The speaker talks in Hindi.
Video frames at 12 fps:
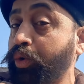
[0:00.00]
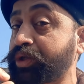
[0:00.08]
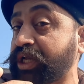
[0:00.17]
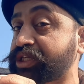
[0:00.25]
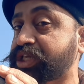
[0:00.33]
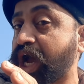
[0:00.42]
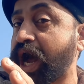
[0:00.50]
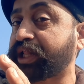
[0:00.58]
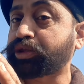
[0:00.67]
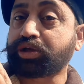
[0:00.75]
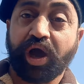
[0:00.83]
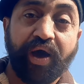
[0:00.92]
उनके साथ
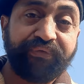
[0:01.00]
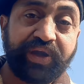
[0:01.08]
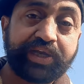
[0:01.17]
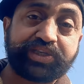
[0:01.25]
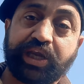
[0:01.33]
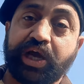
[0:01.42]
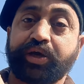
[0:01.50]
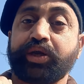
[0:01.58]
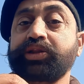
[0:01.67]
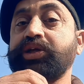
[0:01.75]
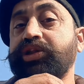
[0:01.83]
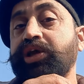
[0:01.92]
काफिले चला
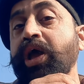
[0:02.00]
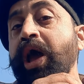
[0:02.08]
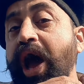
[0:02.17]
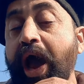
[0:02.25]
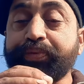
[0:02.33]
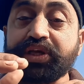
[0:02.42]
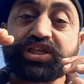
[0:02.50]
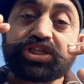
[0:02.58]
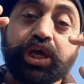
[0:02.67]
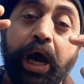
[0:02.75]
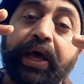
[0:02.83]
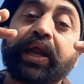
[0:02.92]
करते थे अब जी
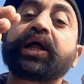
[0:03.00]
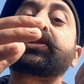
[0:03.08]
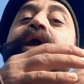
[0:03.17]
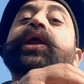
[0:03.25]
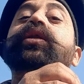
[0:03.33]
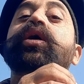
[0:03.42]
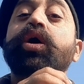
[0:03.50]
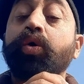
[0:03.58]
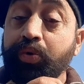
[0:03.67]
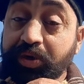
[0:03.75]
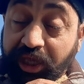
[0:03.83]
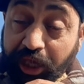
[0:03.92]
सारा दिन
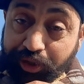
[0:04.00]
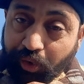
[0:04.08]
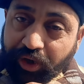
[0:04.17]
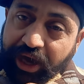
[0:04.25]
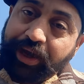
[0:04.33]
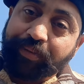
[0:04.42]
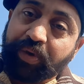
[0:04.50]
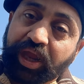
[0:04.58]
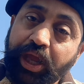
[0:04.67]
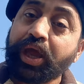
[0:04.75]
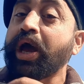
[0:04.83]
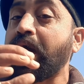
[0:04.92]
उनके जो घर
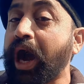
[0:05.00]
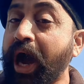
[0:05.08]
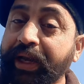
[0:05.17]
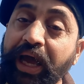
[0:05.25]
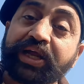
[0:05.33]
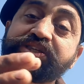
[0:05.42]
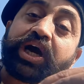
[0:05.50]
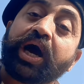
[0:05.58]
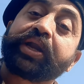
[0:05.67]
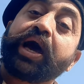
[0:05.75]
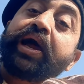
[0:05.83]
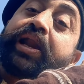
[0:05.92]
में आना
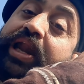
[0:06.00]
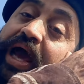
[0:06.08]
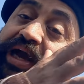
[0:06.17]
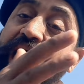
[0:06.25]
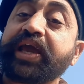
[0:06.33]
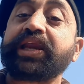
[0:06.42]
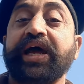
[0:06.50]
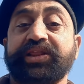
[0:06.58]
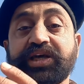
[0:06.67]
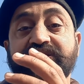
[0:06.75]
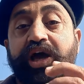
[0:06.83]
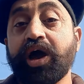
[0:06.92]
जाना लगा ही
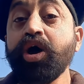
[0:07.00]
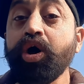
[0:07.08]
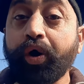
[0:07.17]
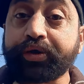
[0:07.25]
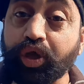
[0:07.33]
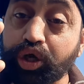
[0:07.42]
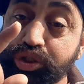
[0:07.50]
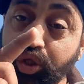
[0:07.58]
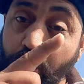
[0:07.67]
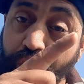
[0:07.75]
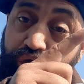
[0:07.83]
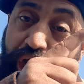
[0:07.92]
रहता था और
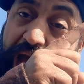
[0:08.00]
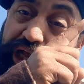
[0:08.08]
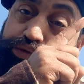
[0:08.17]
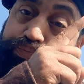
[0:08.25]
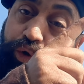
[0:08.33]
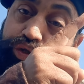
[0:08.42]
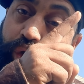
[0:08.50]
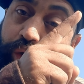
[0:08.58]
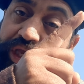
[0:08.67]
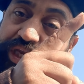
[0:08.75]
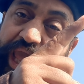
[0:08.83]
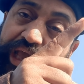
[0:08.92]
दोस्तों राजपूतों
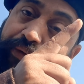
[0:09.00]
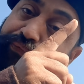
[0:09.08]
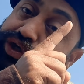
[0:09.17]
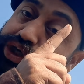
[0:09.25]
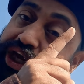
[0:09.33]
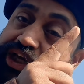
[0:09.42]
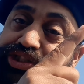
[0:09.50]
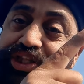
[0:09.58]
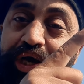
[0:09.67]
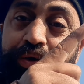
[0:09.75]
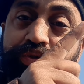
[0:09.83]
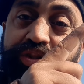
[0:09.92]
की ना एक विशेषता
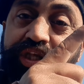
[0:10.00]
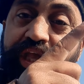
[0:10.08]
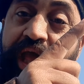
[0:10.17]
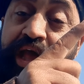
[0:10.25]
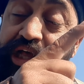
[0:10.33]
होती है